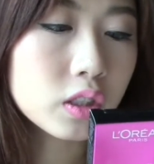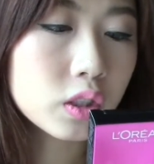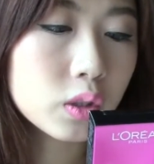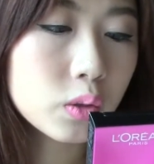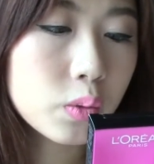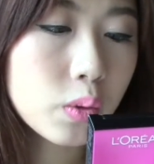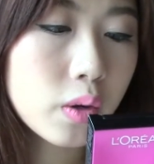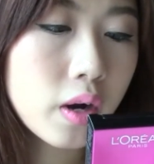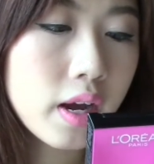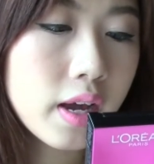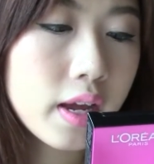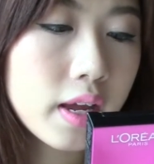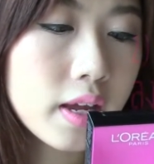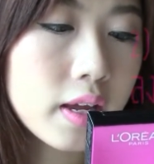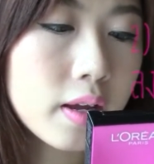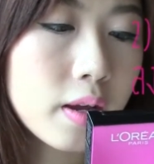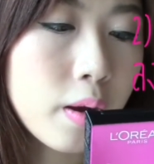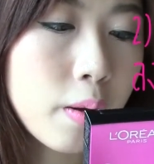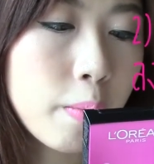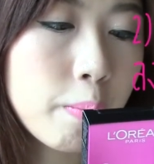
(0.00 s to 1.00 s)
ช่วย
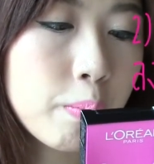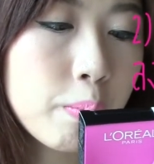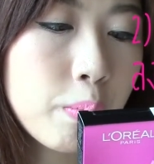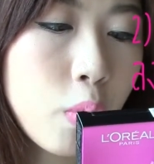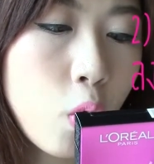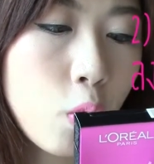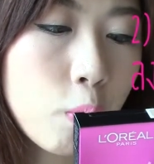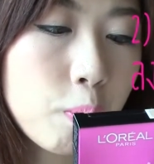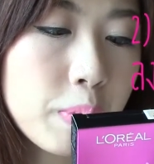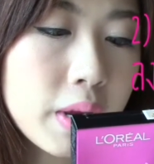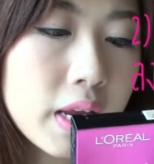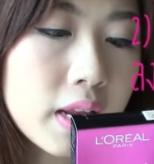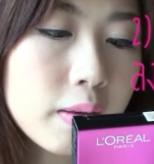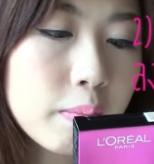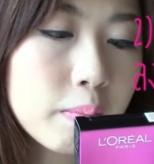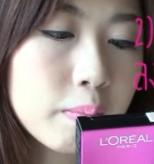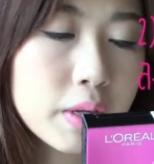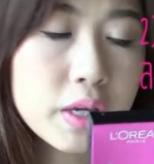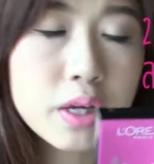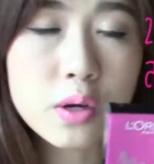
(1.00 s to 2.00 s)
ปกปิด
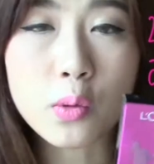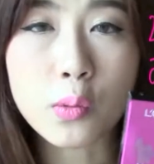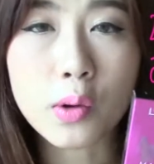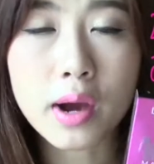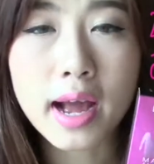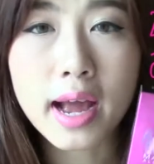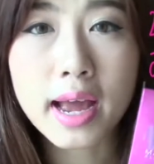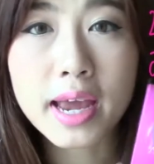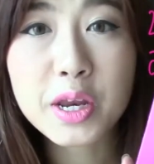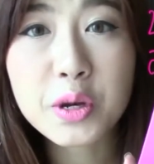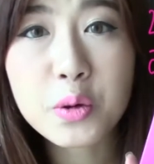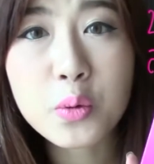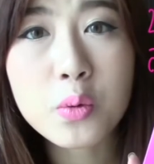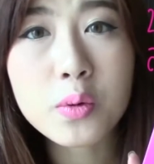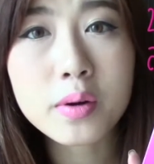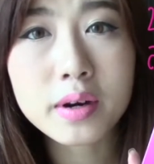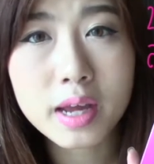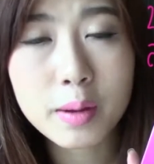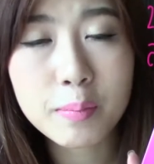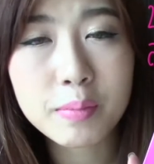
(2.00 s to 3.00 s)
ผิวให้ดู
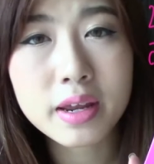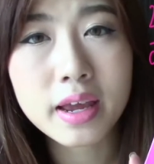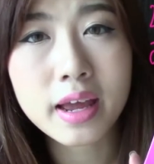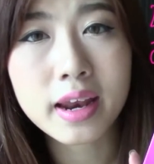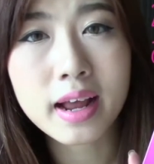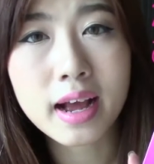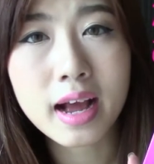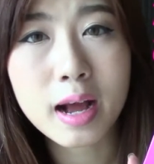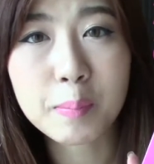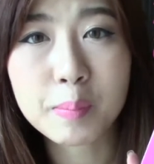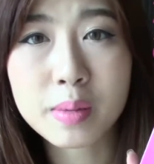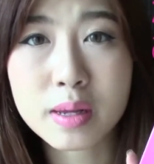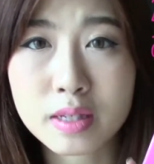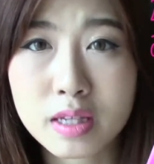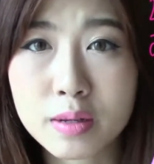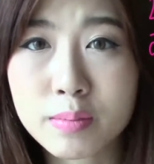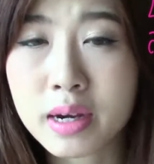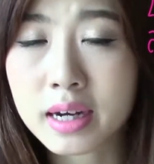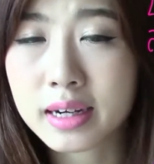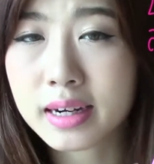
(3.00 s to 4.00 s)
เรียบเนียนนะคะ เปรียบเส
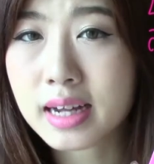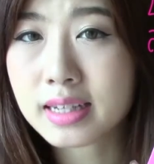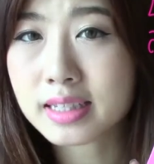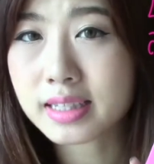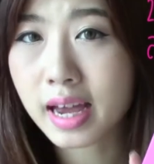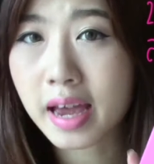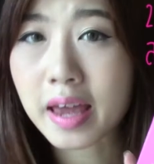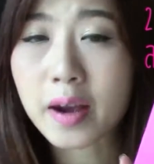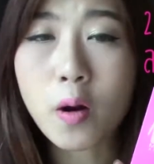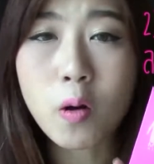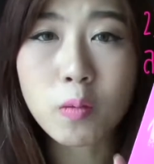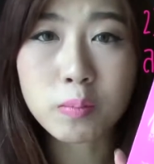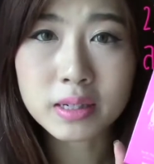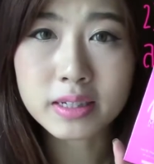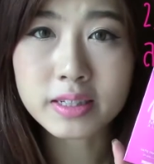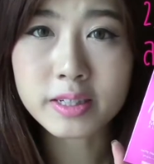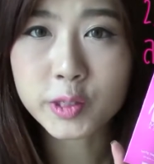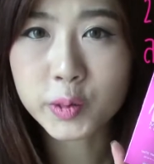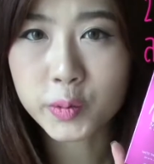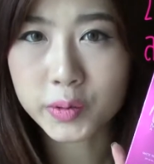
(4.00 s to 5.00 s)
มือนการใช้รอง
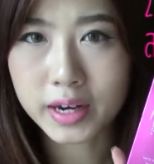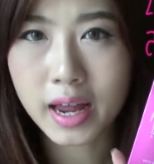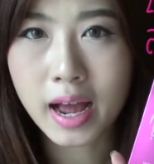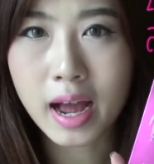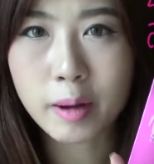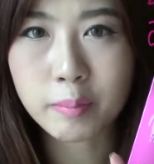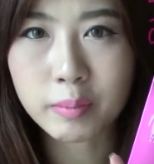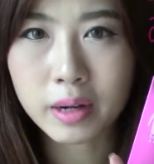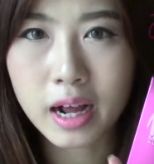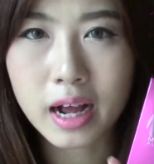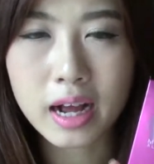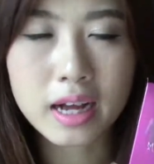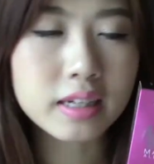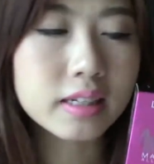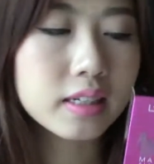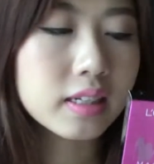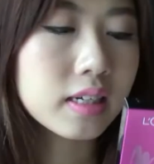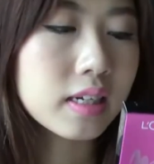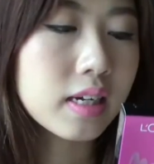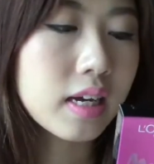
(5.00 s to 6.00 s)
พื้นสูตรน้ำนะคะ
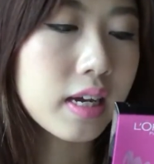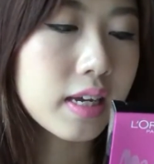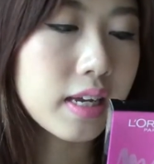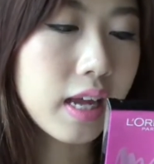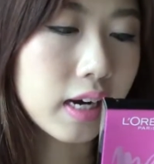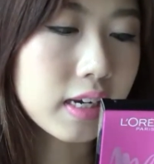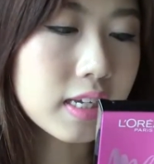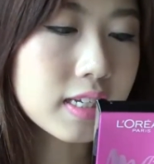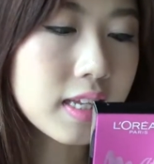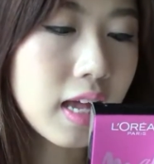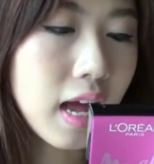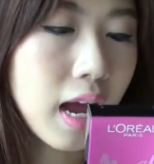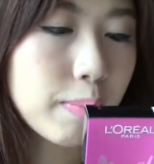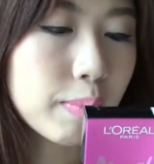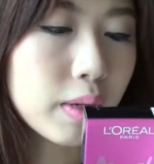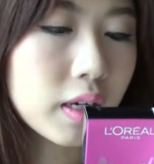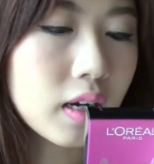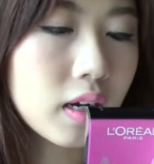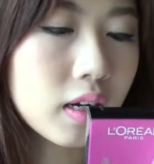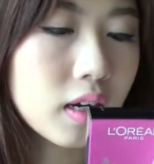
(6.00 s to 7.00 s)
อย่างที่3
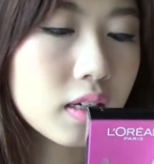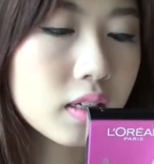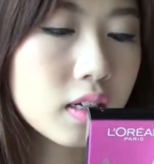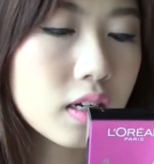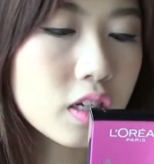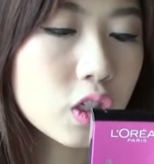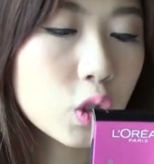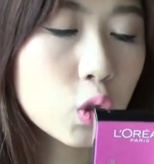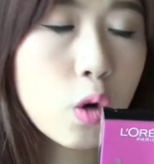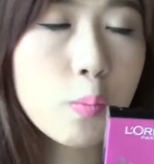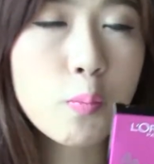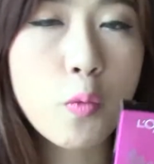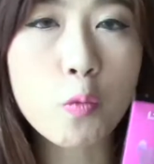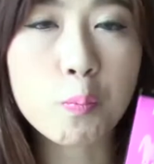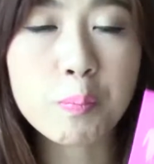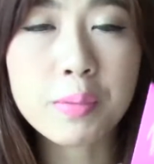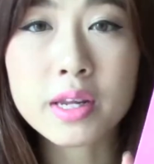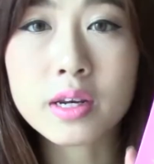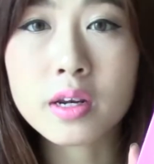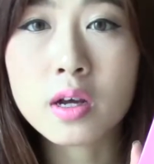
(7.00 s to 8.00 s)
นะคะก็คือช่วยปก
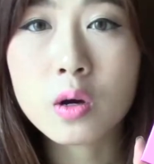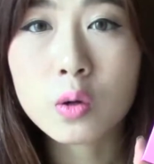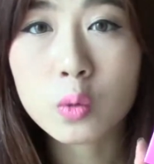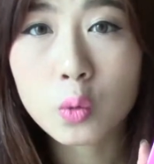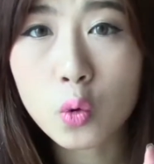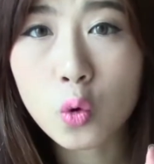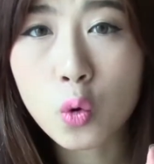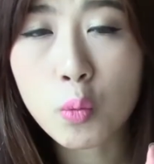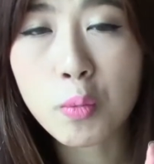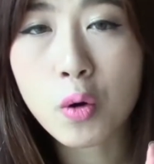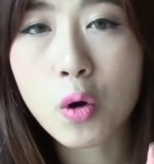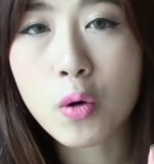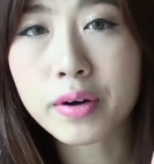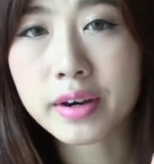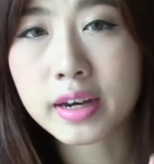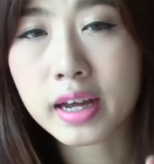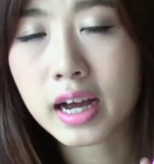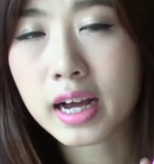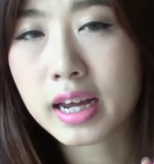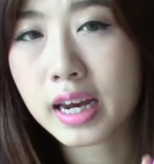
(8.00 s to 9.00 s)
ปิดรูขุมขน
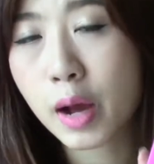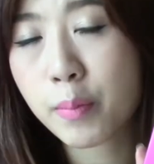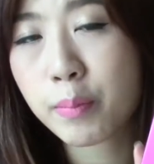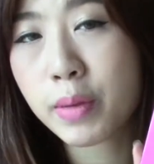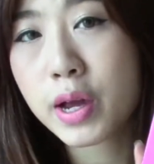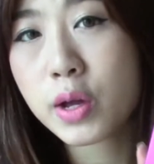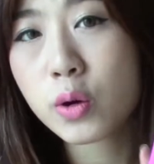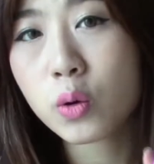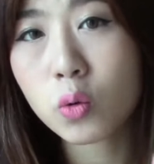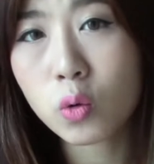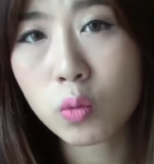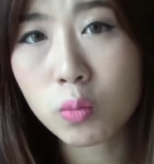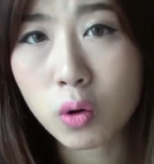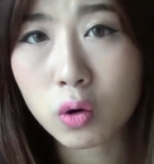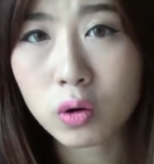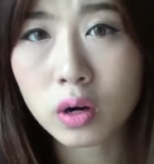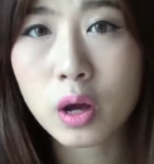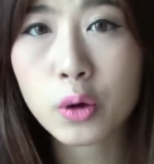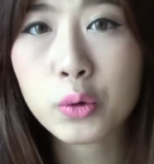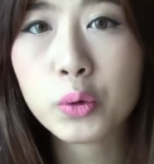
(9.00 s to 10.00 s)
นะคะทำให้รูขุมข
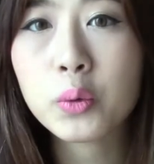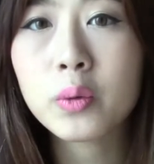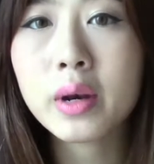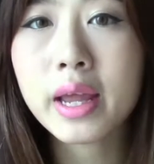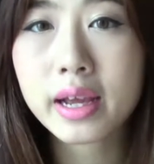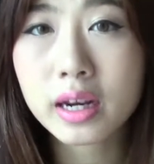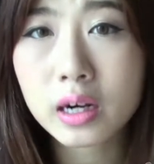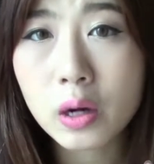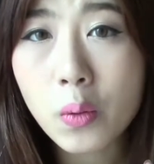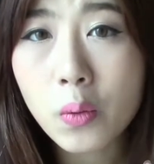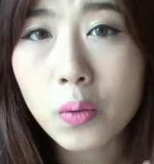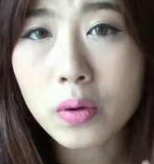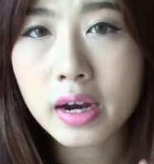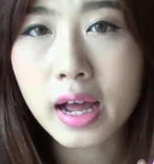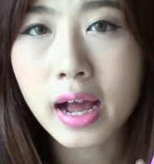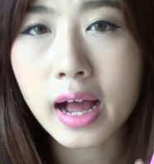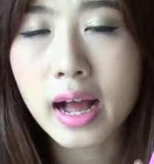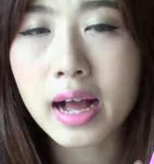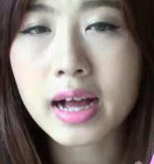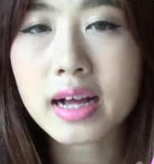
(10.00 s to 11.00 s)
นเราดูเล็กลง
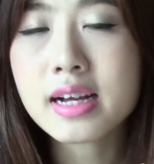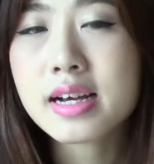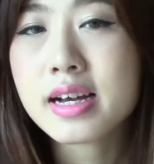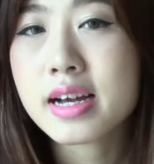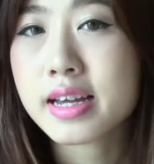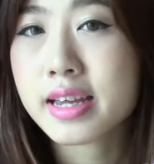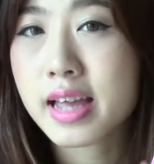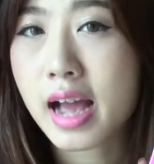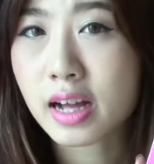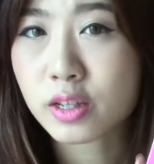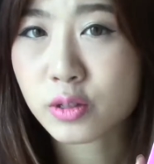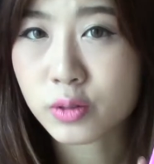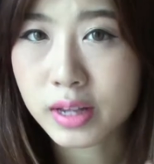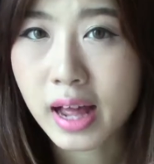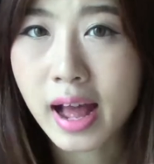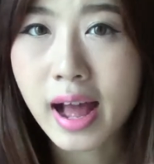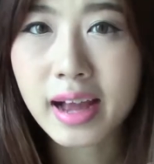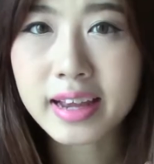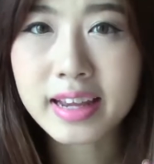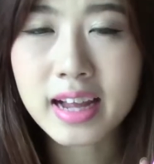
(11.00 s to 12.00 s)
นะคะ อย่างสุด
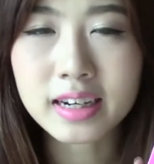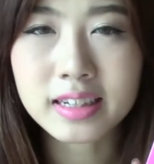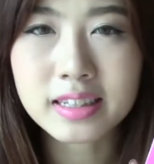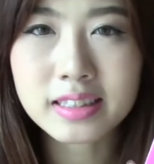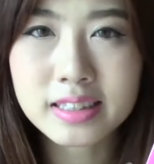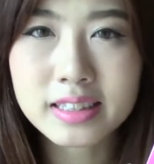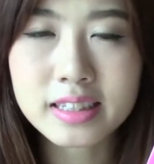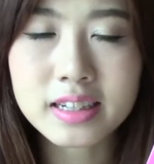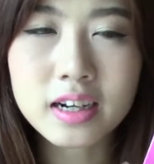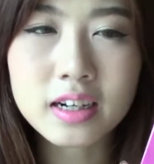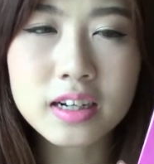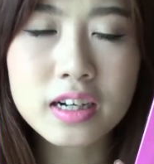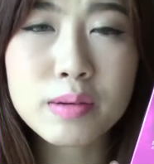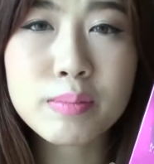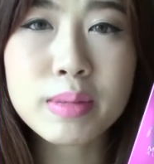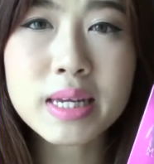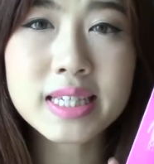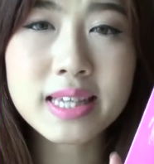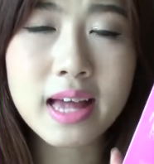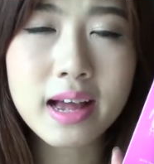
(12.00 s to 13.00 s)
ท้ายอย่างที่ 4 ก็คือ
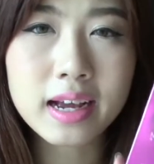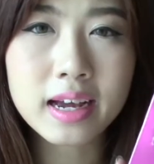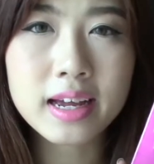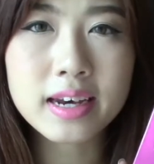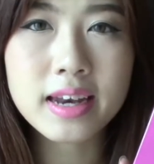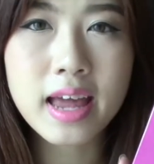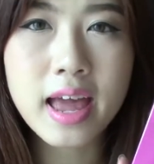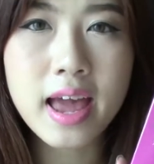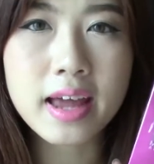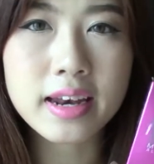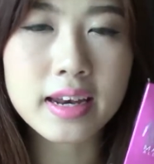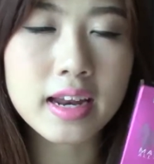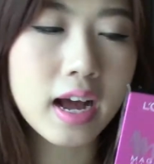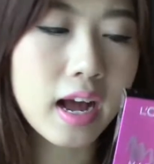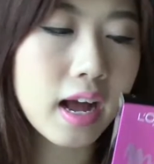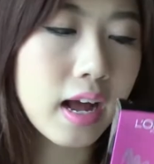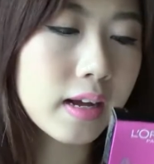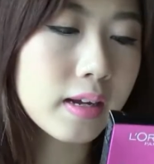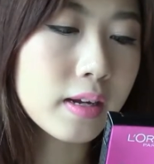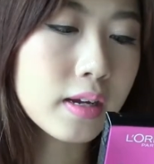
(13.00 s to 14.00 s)
มีสารกันแดดนะ
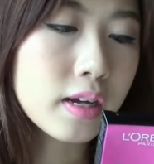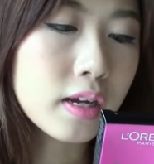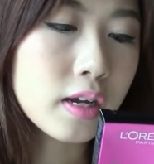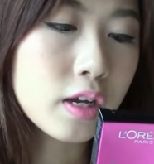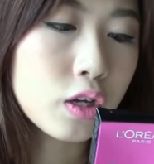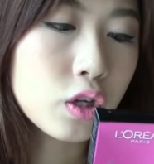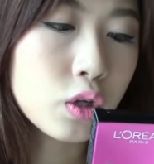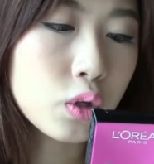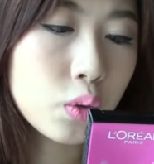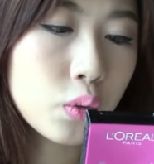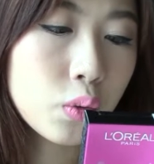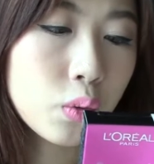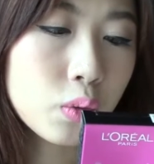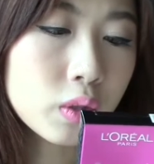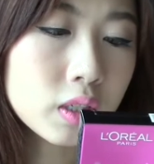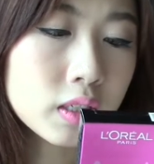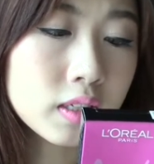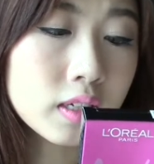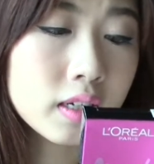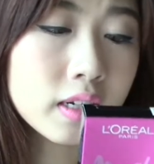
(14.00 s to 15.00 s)
คะ อยู่
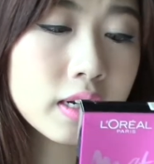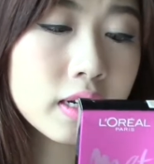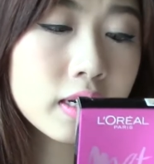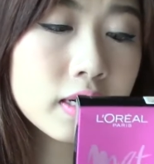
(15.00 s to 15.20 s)
ถึง